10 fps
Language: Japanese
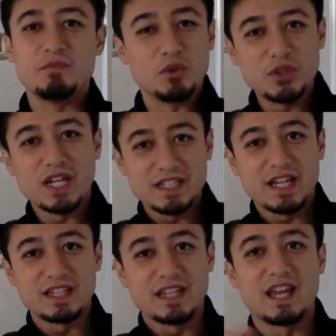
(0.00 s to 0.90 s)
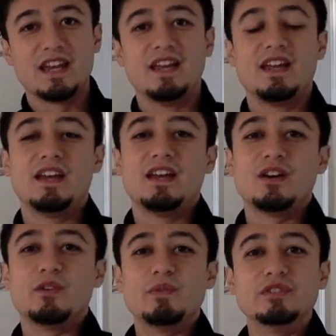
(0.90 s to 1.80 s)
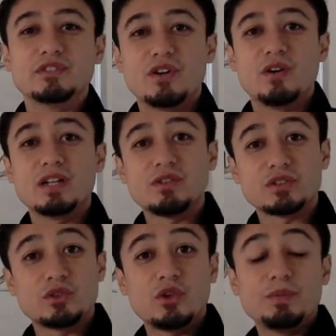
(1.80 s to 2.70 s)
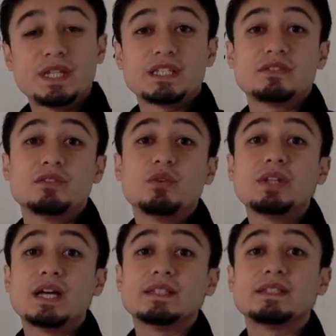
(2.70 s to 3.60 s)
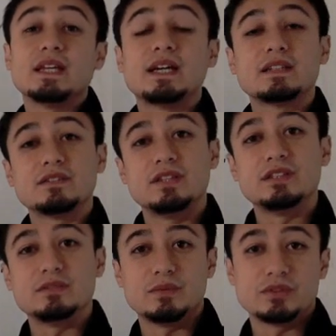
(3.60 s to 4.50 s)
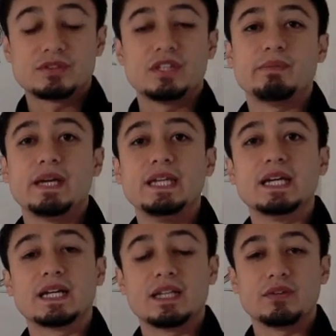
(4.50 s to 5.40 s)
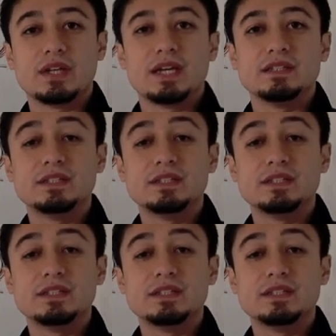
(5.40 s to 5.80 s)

ものなんだって思うと、あとはそれを満たすような生活リズムを作ればいいだけなので、